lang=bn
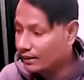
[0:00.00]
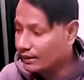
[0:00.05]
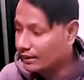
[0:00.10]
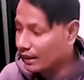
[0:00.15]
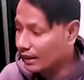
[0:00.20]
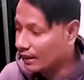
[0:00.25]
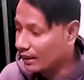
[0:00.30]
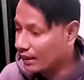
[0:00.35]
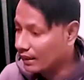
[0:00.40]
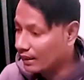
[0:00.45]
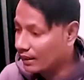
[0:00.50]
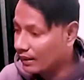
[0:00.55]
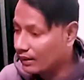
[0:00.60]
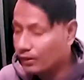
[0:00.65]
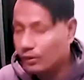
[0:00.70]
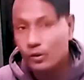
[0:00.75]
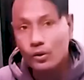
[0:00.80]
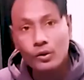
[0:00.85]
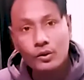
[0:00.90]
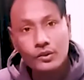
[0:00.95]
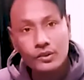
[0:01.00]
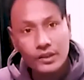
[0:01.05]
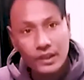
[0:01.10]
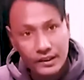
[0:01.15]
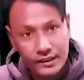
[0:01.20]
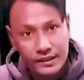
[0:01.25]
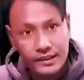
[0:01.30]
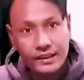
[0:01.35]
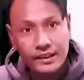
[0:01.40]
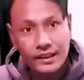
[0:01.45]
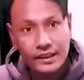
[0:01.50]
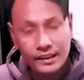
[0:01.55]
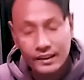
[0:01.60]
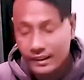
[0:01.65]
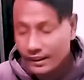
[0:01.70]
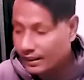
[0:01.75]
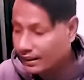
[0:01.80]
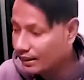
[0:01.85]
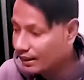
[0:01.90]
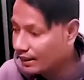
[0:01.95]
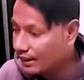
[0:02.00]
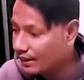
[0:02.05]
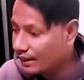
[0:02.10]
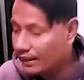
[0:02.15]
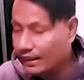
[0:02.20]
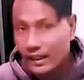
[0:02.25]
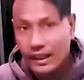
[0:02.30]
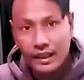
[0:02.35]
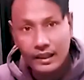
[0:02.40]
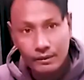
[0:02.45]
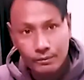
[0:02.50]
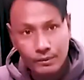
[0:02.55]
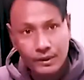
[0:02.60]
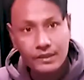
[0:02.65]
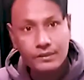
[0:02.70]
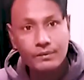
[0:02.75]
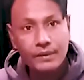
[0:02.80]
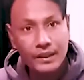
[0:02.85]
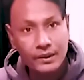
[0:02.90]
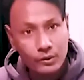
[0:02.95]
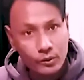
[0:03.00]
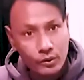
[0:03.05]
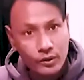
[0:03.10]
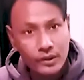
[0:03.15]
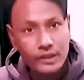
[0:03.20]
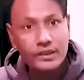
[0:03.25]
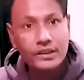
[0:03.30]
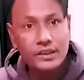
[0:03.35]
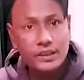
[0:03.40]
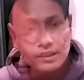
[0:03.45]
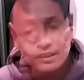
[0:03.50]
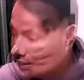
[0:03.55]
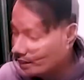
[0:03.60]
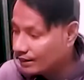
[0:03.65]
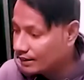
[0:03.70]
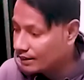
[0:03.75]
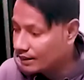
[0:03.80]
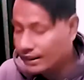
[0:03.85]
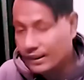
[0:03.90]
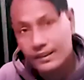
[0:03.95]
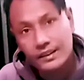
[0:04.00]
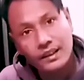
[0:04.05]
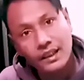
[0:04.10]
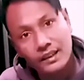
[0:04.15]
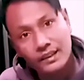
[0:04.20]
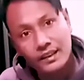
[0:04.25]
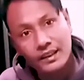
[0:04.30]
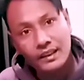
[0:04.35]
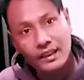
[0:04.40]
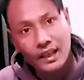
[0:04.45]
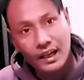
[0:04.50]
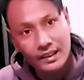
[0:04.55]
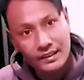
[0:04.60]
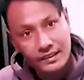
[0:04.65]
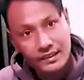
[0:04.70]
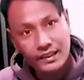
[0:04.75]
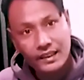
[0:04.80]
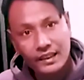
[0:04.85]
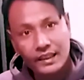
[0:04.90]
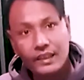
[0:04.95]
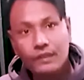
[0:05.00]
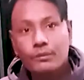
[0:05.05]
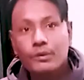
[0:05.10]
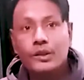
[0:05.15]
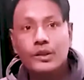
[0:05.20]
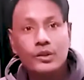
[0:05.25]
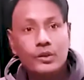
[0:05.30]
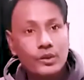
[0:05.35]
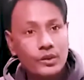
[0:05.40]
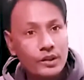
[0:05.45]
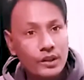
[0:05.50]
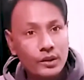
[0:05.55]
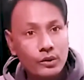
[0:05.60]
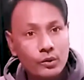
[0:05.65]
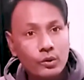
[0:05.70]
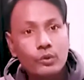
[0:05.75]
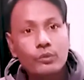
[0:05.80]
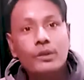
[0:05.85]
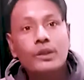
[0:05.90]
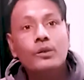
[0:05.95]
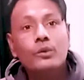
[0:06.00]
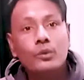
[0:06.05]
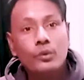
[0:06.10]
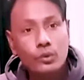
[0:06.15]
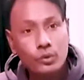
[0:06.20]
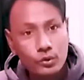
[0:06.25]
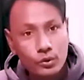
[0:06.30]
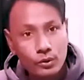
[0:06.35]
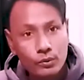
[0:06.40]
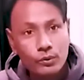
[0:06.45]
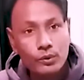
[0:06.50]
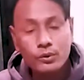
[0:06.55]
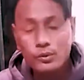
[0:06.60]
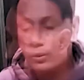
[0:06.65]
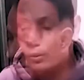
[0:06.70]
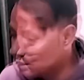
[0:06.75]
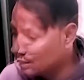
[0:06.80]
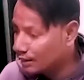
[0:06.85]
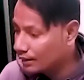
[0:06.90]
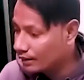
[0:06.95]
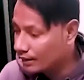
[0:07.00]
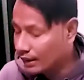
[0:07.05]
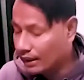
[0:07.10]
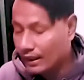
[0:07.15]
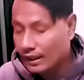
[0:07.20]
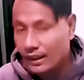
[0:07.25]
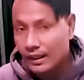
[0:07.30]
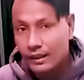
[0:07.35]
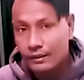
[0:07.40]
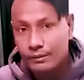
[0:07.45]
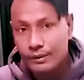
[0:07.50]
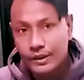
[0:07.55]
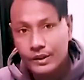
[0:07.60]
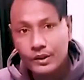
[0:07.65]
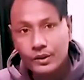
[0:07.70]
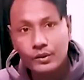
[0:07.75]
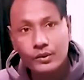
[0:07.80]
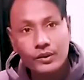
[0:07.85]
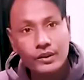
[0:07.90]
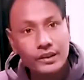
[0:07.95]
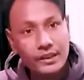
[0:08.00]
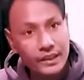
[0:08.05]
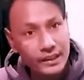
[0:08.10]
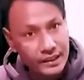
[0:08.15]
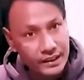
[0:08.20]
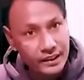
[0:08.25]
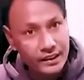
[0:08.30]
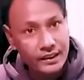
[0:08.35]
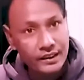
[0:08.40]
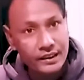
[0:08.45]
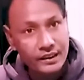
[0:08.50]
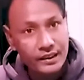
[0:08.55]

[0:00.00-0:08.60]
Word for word: যারা নন সার্জিক্যালে হেয়ার রিপ্লেসমেন্ট করেছেন ঠিক তাদের আজকের এই ভিডিওটা খুবই গুরুত্বপূর্ণ তারা এই ভিডিওটি দেখে